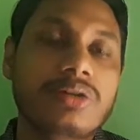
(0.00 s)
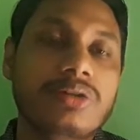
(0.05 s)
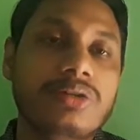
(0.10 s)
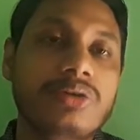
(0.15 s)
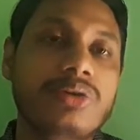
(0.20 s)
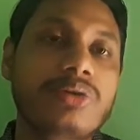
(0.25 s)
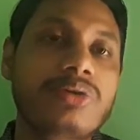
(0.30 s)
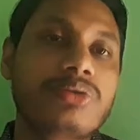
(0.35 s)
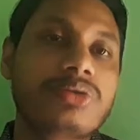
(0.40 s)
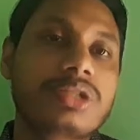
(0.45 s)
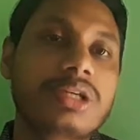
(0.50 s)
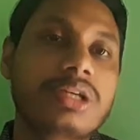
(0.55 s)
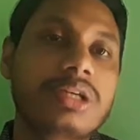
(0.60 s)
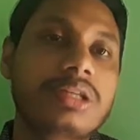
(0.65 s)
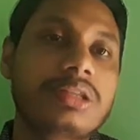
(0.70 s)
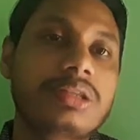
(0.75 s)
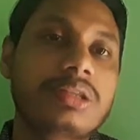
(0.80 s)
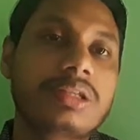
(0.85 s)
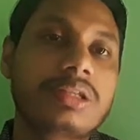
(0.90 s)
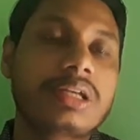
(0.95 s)
ধরুন সে
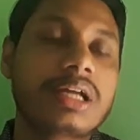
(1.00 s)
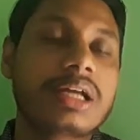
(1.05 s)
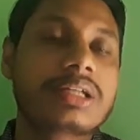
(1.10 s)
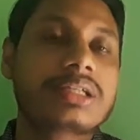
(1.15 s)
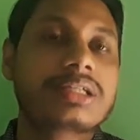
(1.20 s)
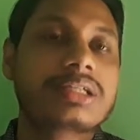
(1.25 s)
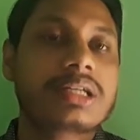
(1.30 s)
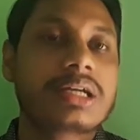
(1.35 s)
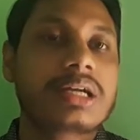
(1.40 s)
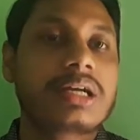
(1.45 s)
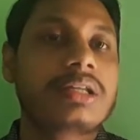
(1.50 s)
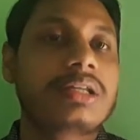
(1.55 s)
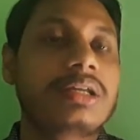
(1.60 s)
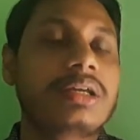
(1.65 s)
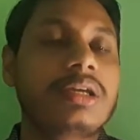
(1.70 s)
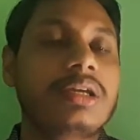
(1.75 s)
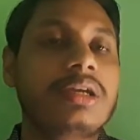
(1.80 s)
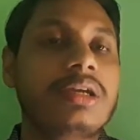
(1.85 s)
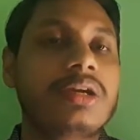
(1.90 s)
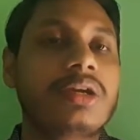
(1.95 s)
তিন হাজার টাকা দিয়ে
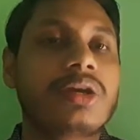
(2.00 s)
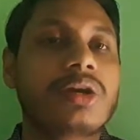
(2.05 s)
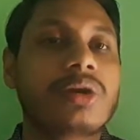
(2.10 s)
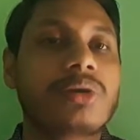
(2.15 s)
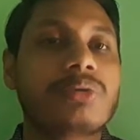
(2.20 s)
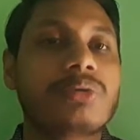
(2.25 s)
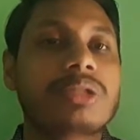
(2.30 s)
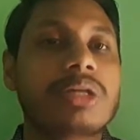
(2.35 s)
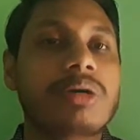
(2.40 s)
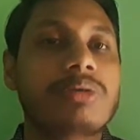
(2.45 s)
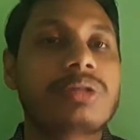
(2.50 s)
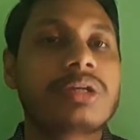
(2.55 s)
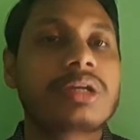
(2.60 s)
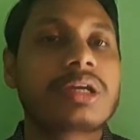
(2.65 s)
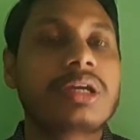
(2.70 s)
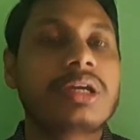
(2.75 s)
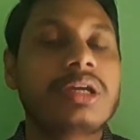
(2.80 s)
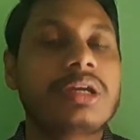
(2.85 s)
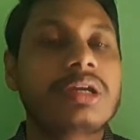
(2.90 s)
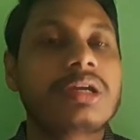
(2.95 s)
কোথাও
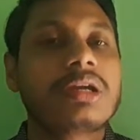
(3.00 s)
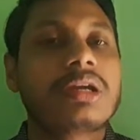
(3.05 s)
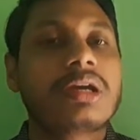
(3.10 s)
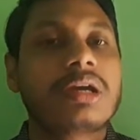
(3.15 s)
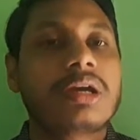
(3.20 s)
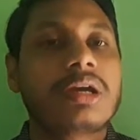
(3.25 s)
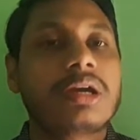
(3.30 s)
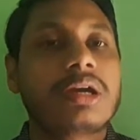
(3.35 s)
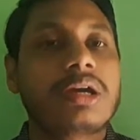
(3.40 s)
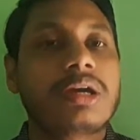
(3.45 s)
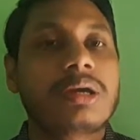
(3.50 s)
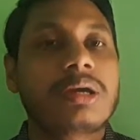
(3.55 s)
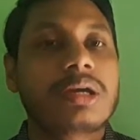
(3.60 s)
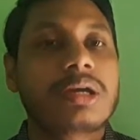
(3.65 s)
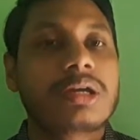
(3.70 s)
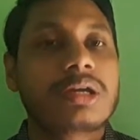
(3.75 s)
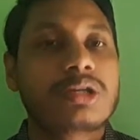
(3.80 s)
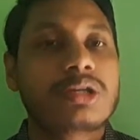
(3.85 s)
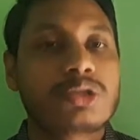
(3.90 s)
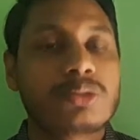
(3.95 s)
থেকে
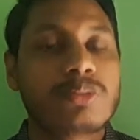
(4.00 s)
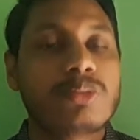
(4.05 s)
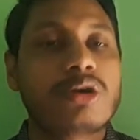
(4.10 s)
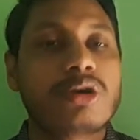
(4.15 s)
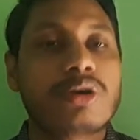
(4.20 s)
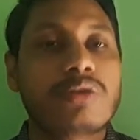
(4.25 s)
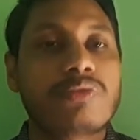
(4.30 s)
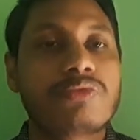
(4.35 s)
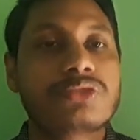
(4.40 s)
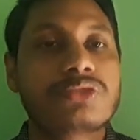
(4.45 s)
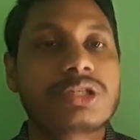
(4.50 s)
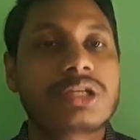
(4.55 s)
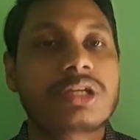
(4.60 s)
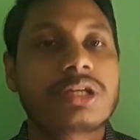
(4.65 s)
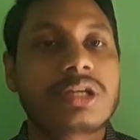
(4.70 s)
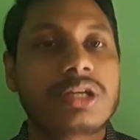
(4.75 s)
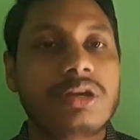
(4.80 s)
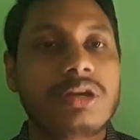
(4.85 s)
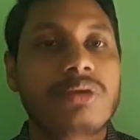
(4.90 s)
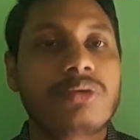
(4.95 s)
কিছু বরফ সে
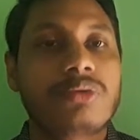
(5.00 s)
কিনল